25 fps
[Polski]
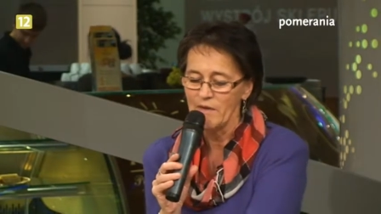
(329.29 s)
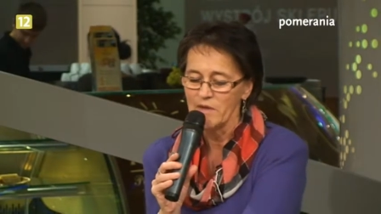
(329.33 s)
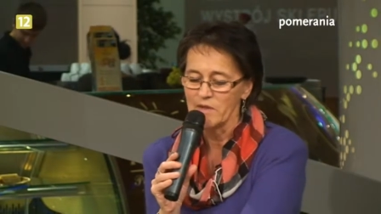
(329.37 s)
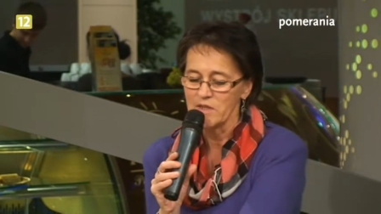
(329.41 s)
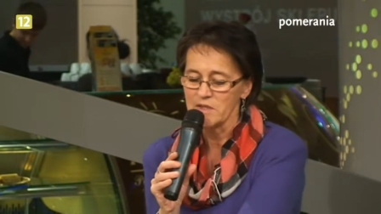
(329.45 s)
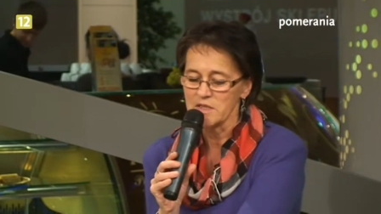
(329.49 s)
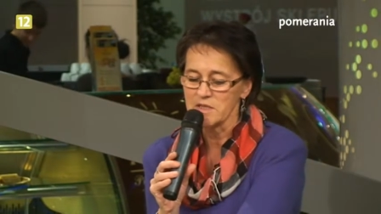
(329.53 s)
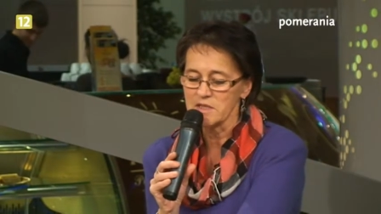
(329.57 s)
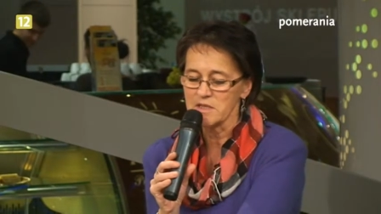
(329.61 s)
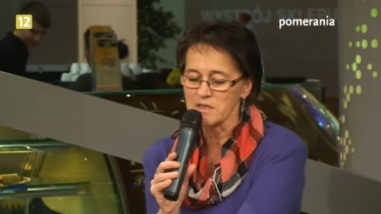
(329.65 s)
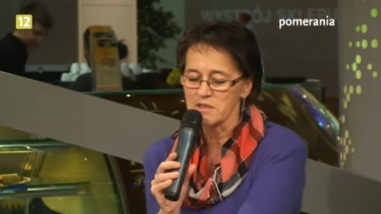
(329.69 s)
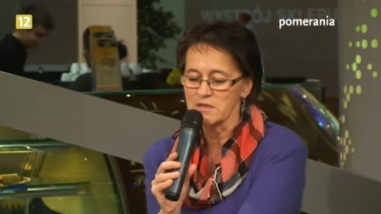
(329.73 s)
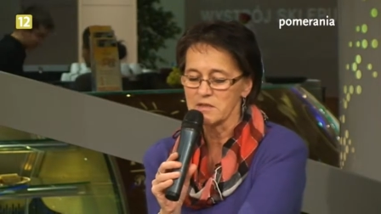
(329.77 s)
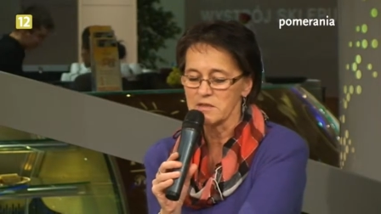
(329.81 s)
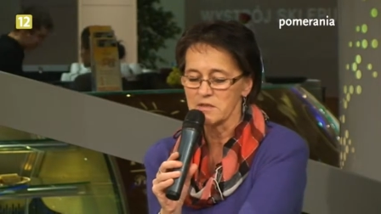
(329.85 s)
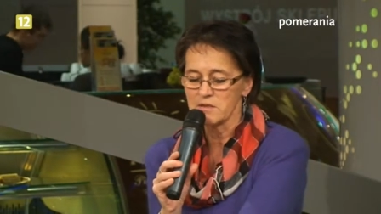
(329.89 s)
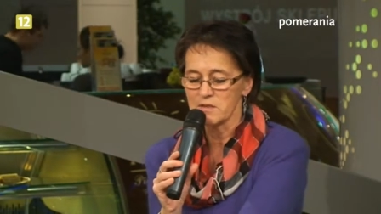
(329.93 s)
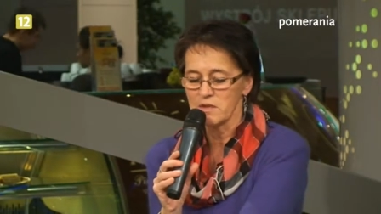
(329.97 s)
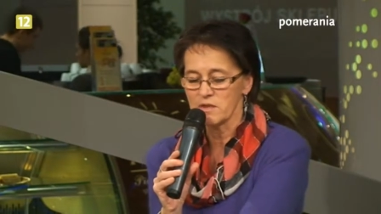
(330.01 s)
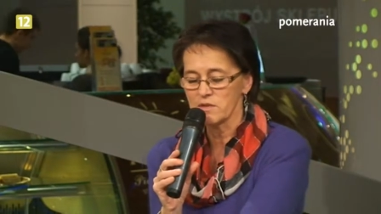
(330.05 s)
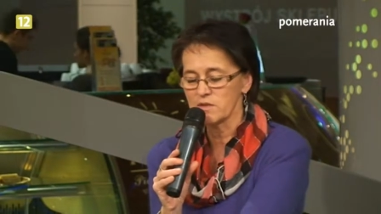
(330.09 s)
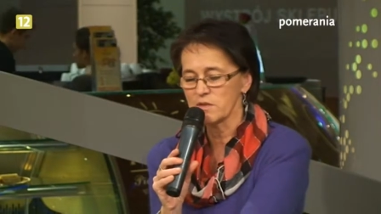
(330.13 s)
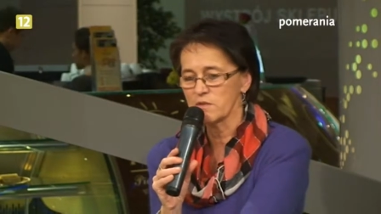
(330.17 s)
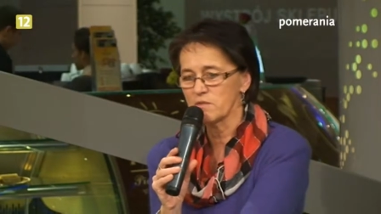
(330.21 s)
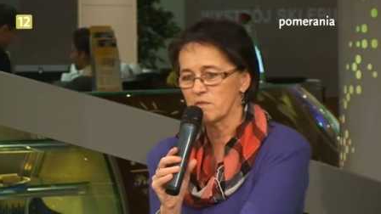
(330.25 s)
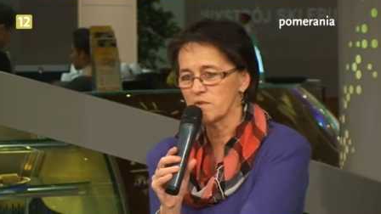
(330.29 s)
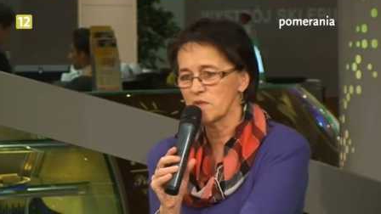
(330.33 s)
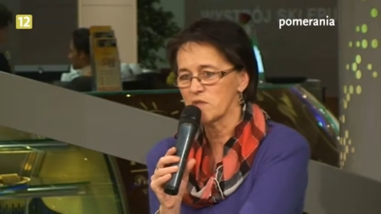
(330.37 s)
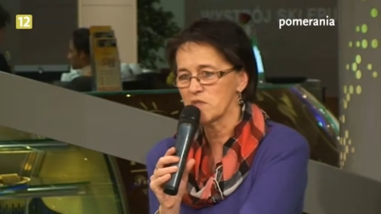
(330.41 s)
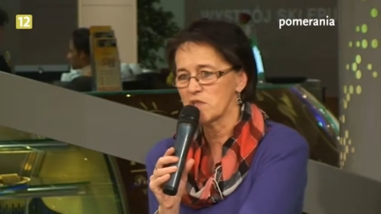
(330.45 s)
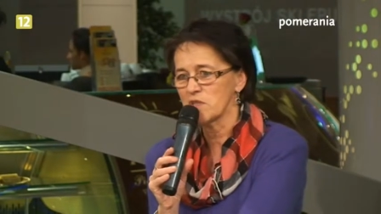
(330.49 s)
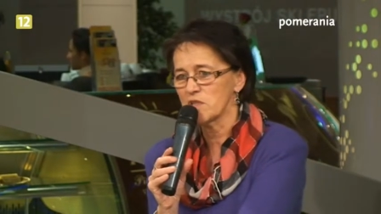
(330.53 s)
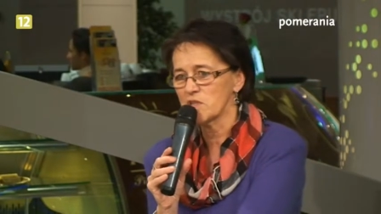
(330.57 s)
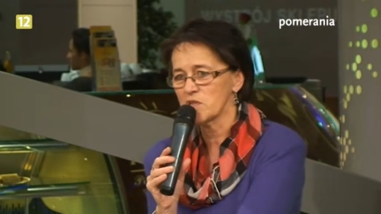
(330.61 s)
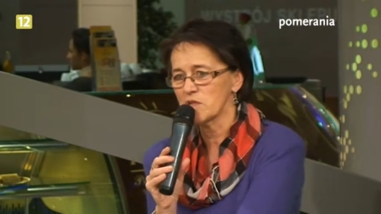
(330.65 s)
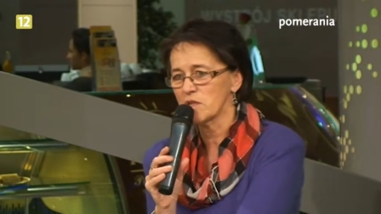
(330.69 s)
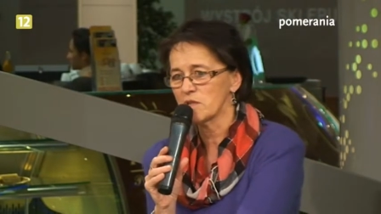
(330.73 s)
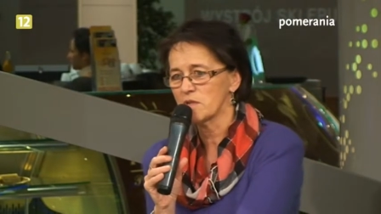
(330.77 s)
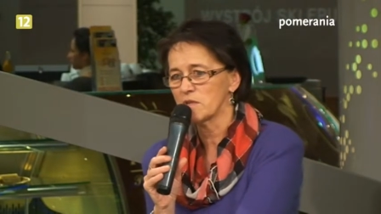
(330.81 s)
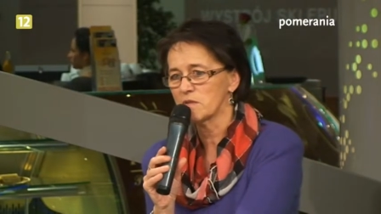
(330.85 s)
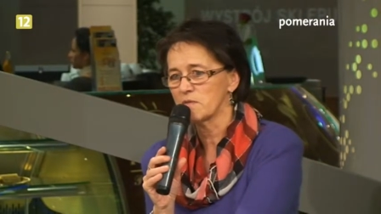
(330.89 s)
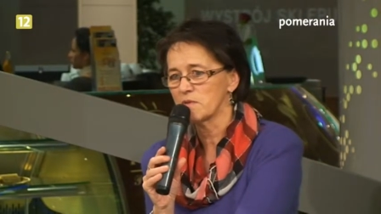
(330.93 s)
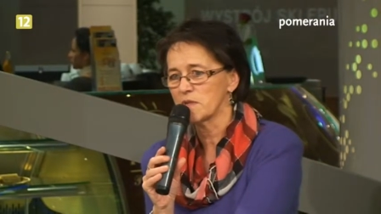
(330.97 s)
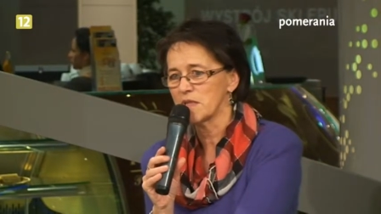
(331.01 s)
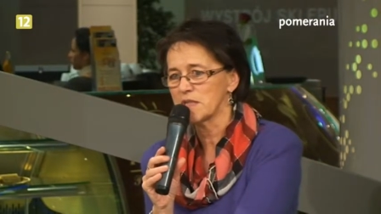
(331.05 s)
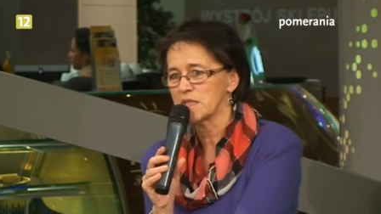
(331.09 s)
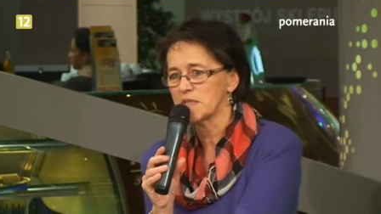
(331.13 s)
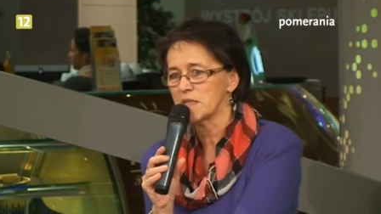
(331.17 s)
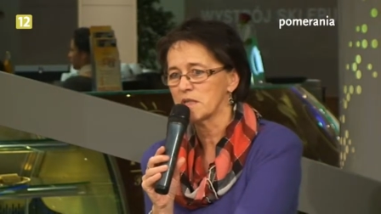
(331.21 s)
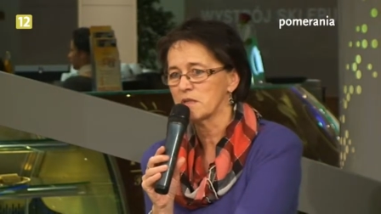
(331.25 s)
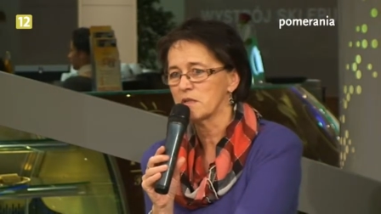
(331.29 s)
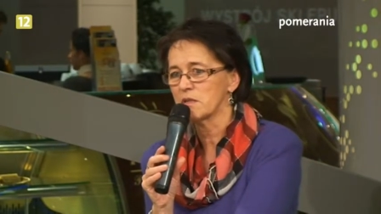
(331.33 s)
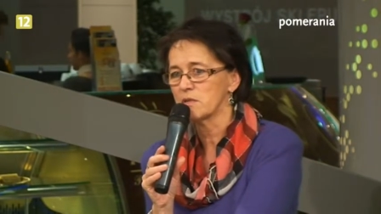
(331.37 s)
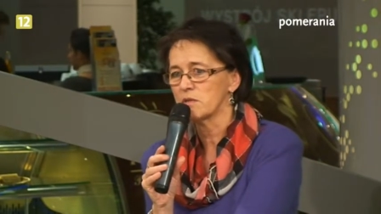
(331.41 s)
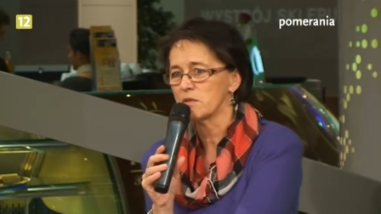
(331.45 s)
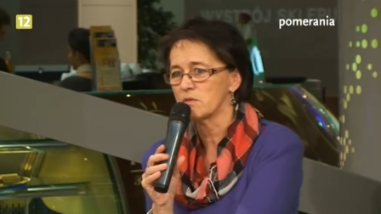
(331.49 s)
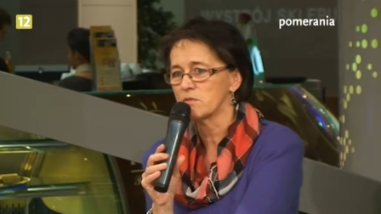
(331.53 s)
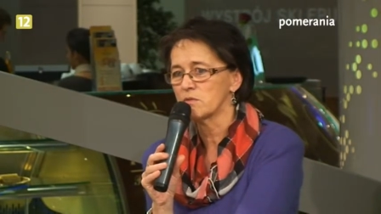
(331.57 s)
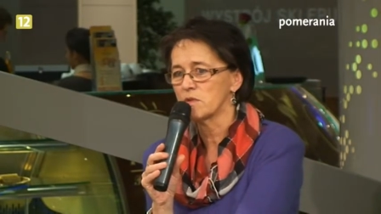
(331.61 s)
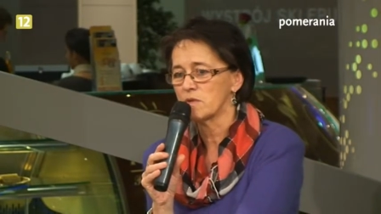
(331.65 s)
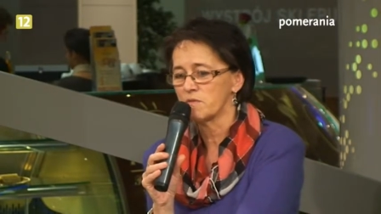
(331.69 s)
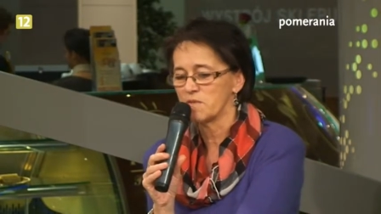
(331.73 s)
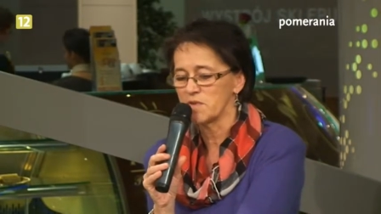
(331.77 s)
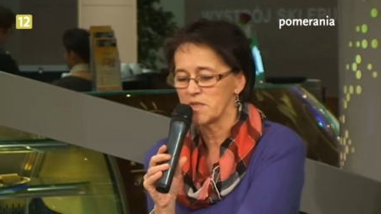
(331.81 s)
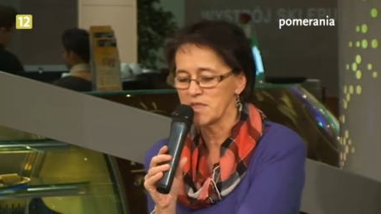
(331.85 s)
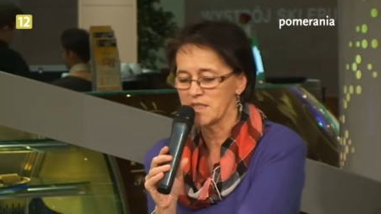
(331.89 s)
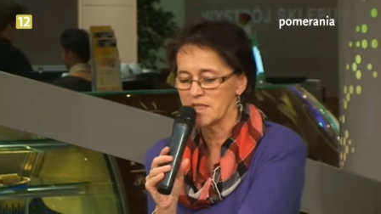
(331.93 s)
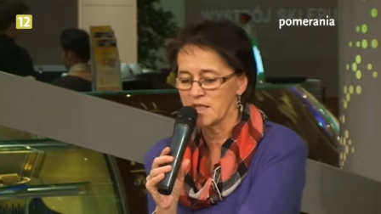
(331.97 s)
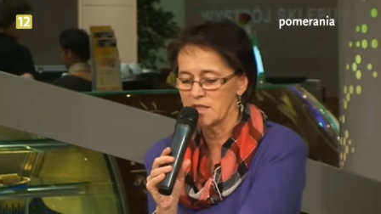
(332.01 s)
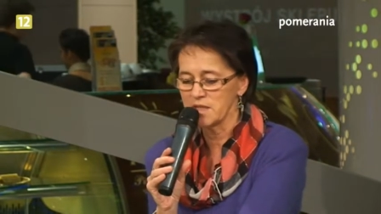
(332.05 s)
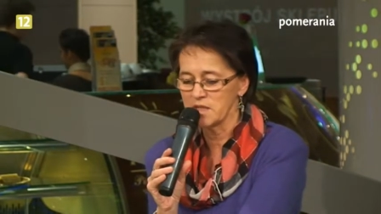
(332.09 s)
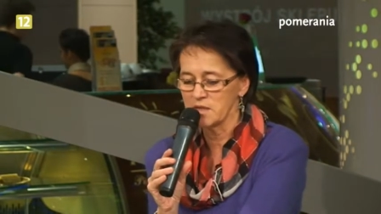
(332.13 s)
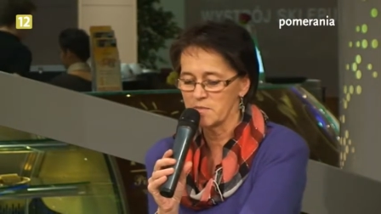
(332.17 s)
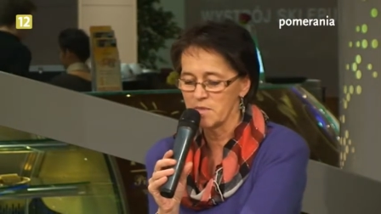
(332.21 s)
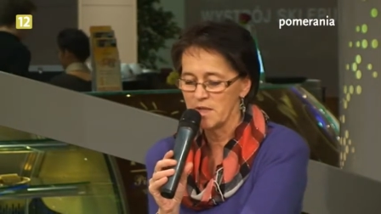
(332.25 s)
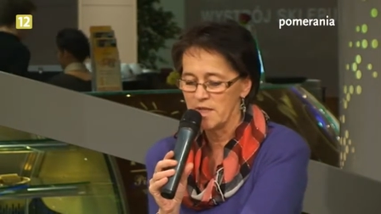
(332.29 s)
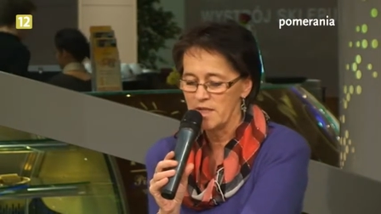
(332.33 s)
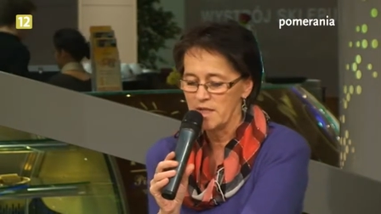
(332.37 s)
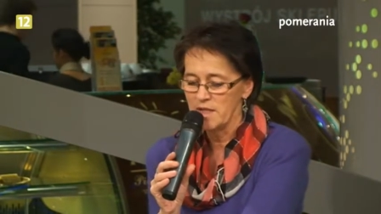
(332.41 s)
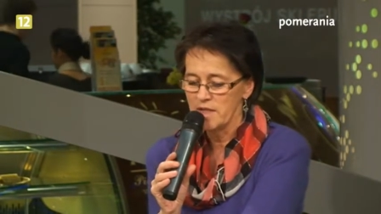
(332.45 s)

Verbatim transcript: jest y, od 2012 roku oficjalnym